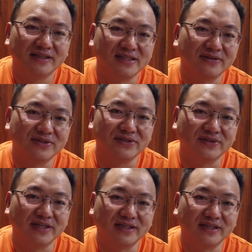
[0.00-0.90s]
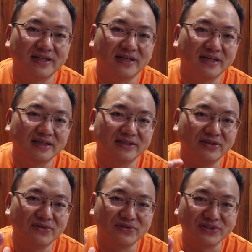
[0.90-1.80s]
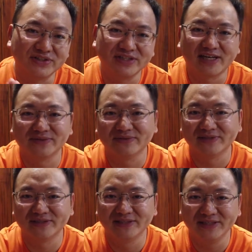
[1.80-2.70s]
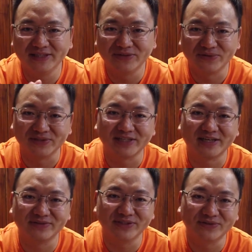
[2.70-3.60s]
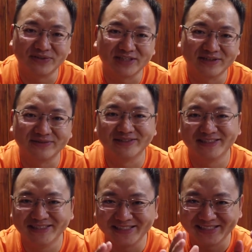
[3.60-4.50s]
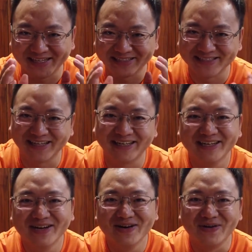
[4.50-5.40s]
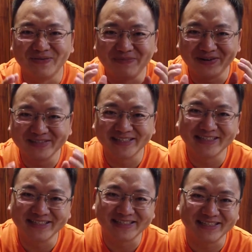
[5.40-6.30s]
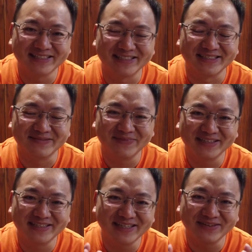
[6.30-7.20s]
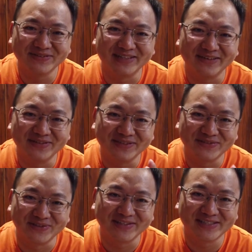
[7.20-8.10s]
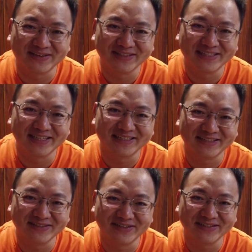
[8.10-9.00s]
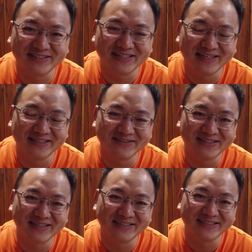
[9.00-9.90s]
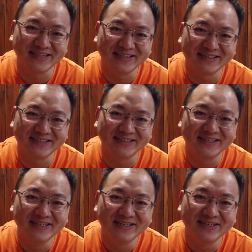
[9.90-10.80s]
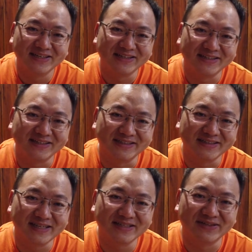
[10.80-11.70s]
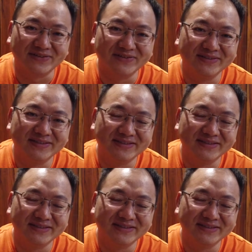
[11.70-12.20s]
才回酒店。应该又是下雨，一会儿下雨一会儿下雨。你想一下，我抱着一个箱子，妈的下雨了，我又躲到桥底下，然后桥底下又在人家那个，呃，档口，